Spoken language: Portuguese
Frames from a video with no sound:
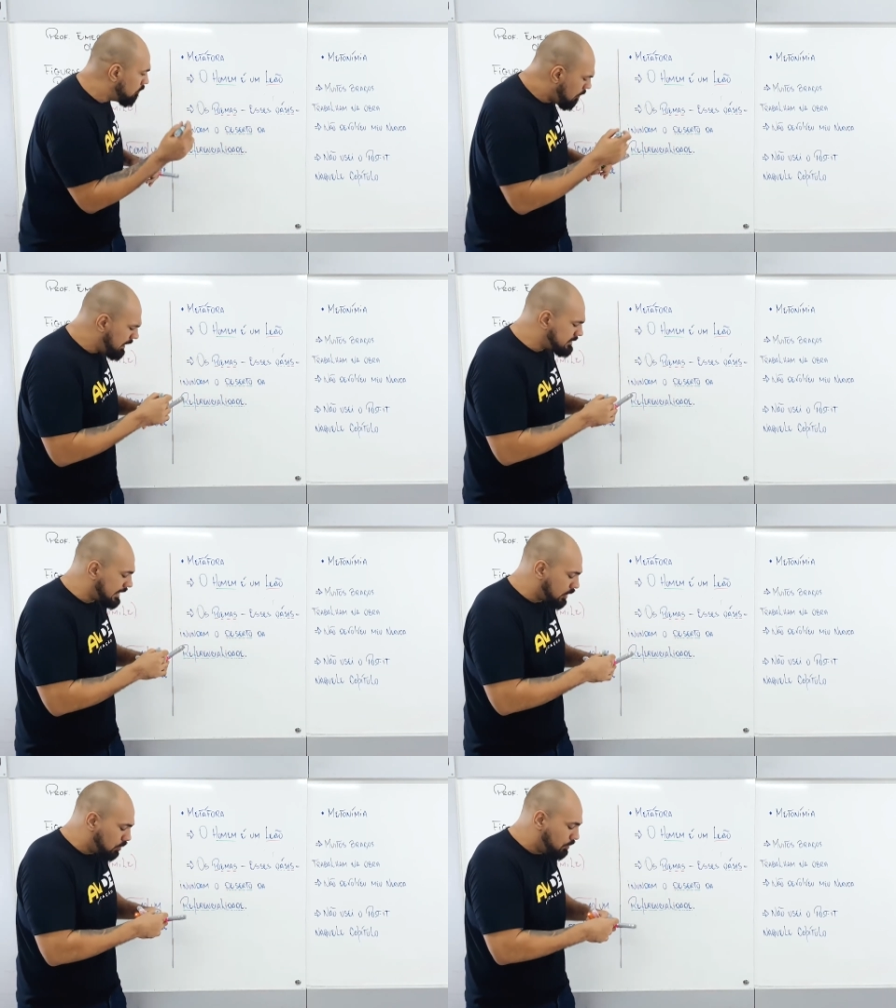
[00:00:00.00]
Vamos pensar
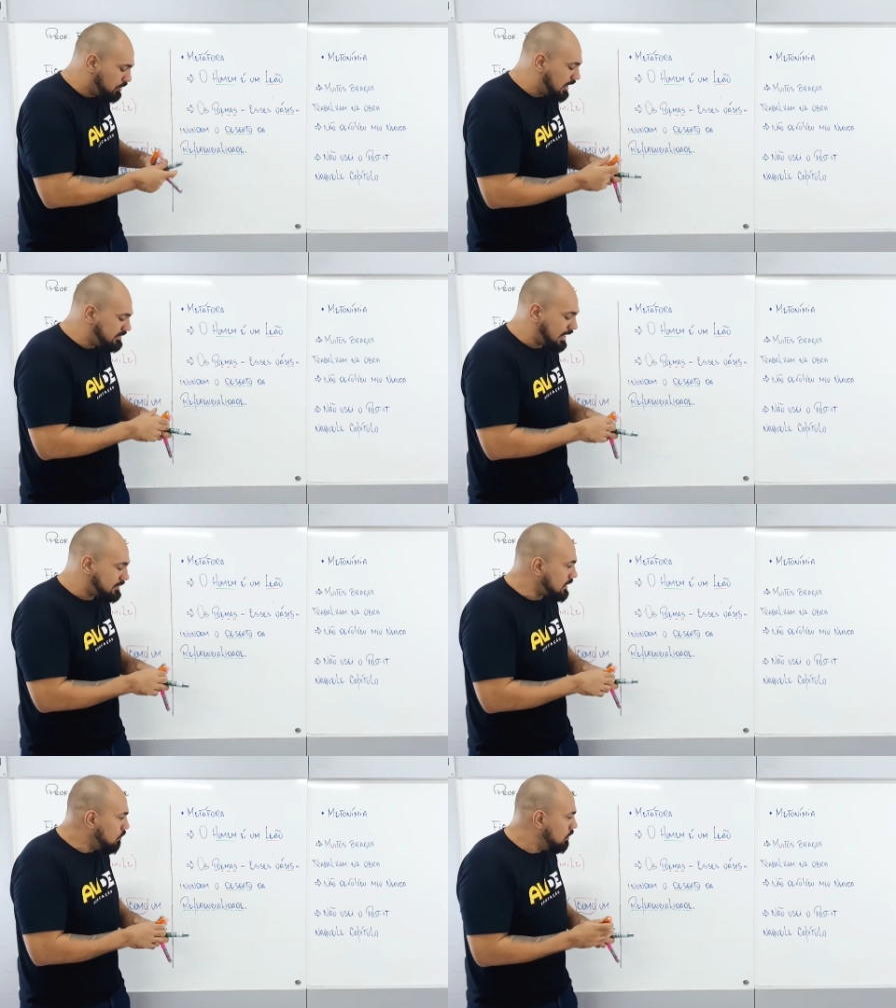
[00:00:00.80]
aqui como um
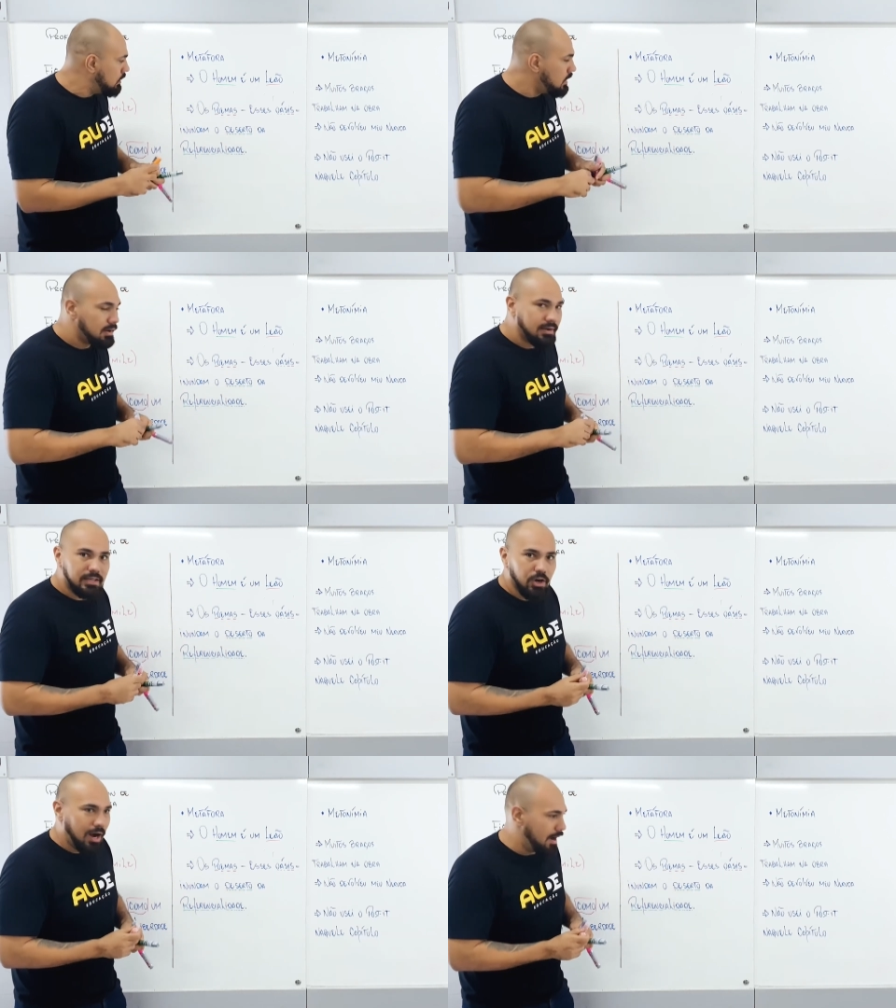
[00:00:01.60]
desertão?
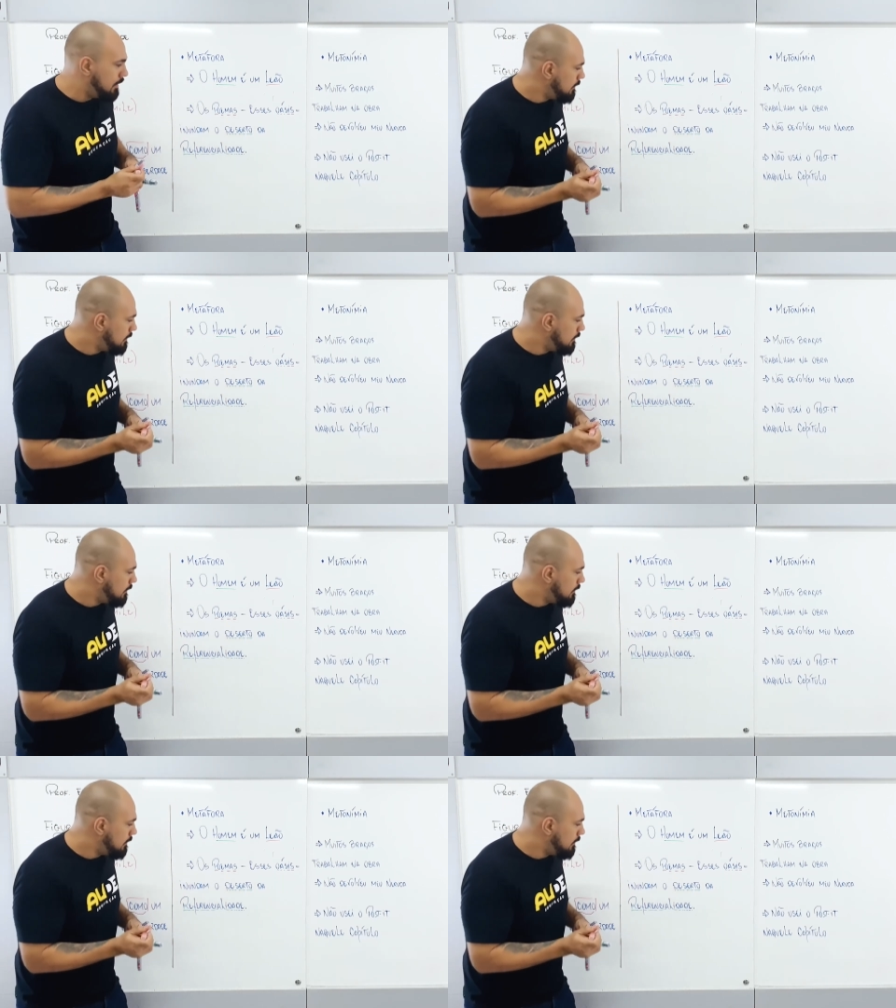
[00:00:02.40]
Aqui, ó.